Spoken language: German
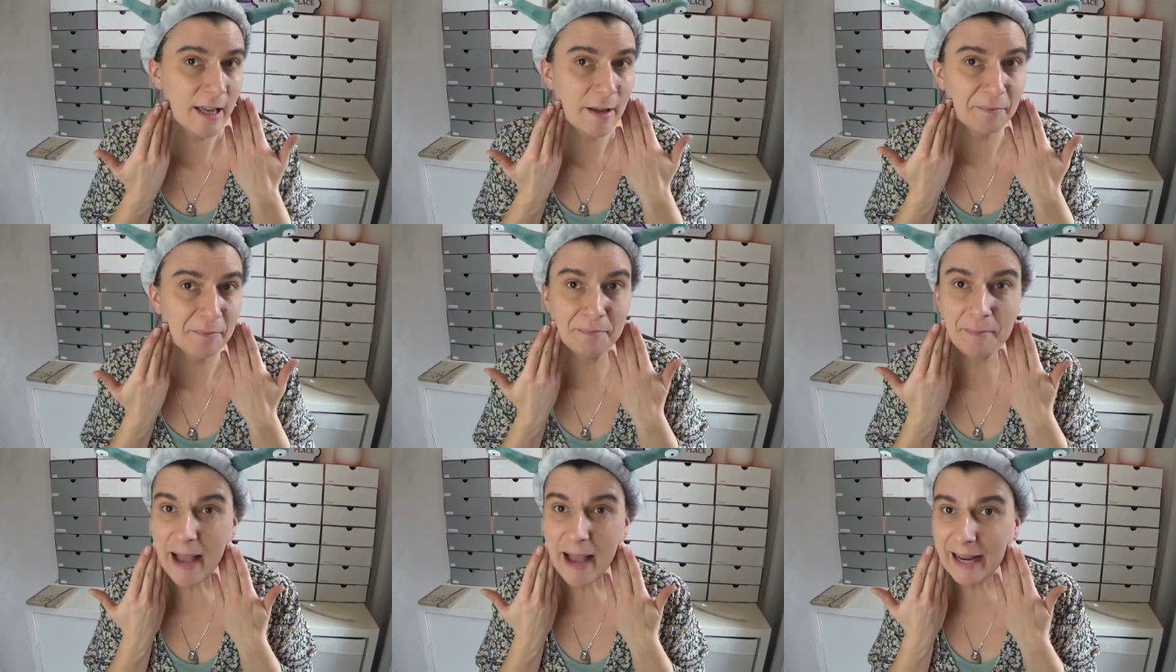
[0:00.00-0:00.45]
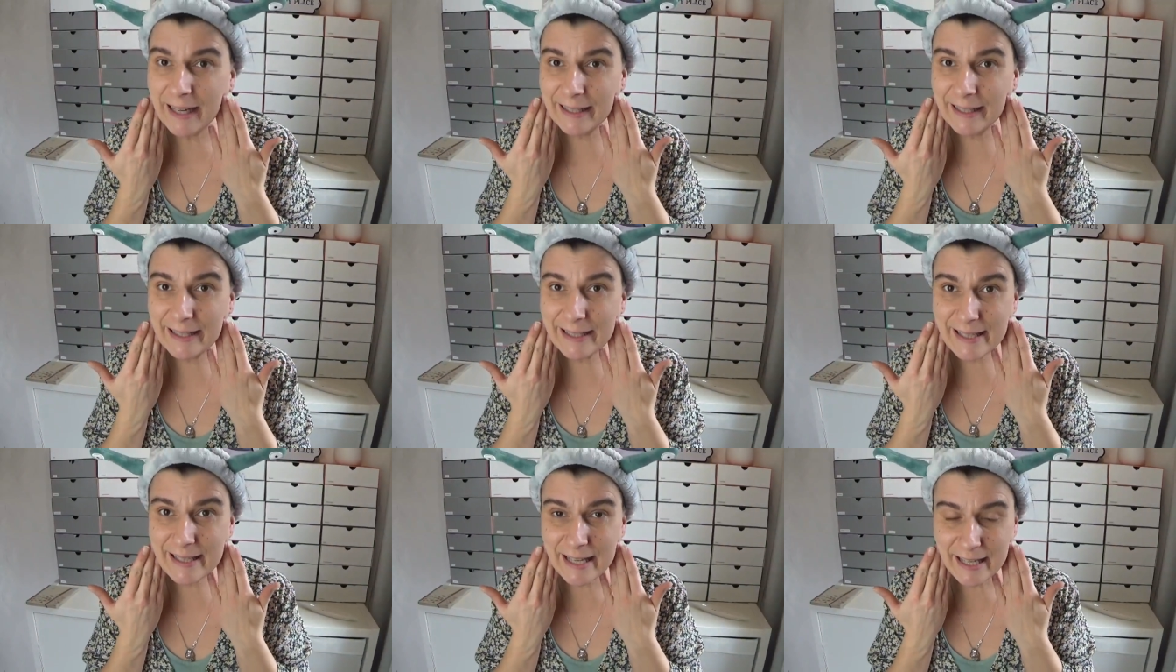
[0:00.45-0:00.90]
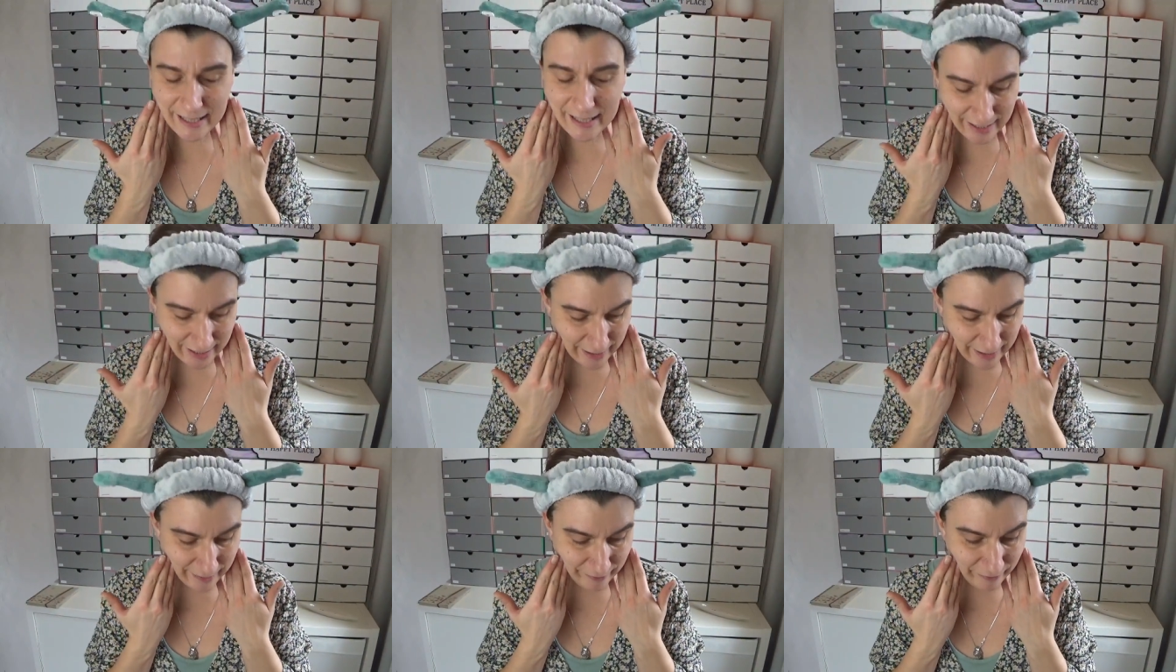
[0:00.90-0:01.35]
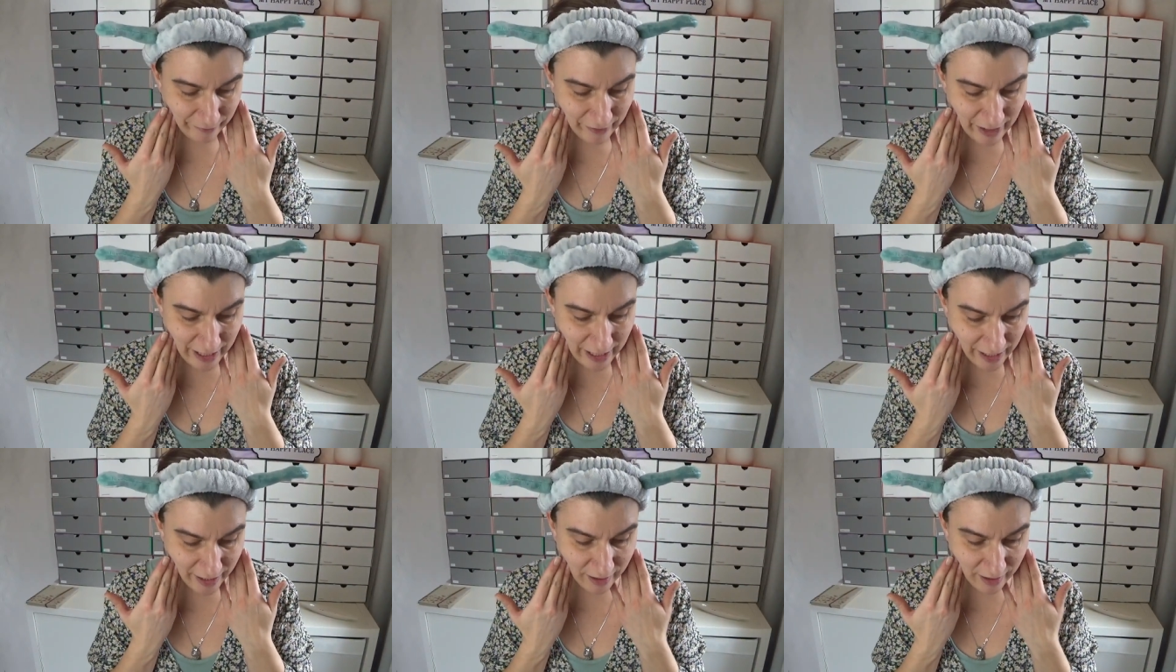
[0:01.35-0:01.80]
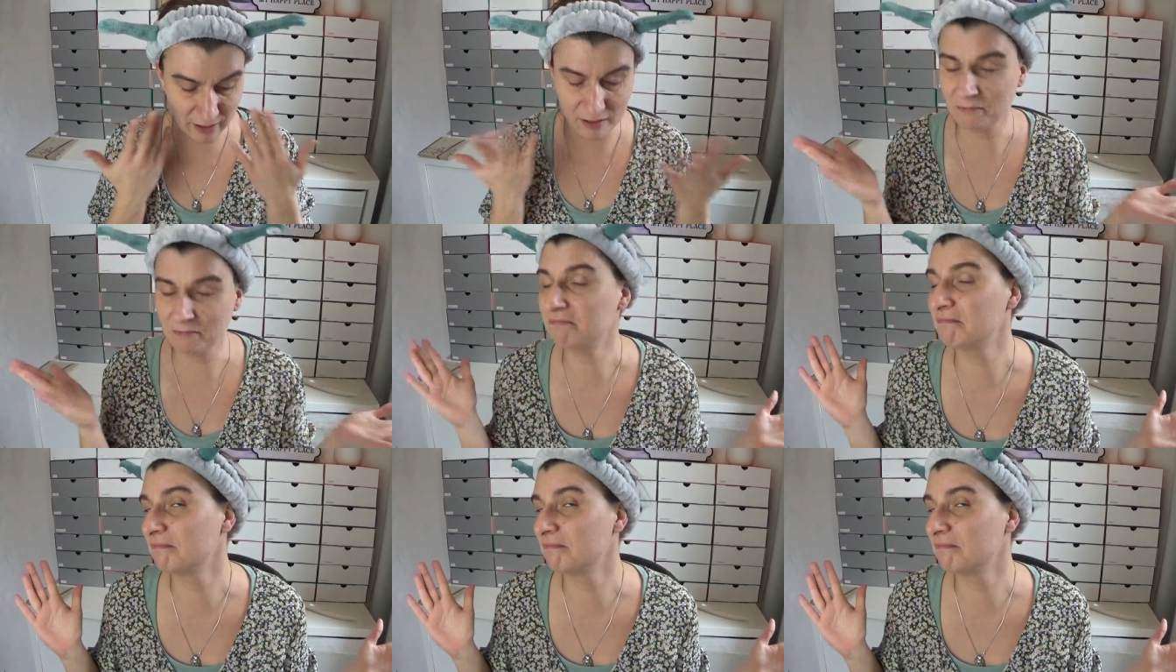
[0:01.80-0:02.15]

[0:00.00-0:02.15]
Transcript: Mein Gesicht wird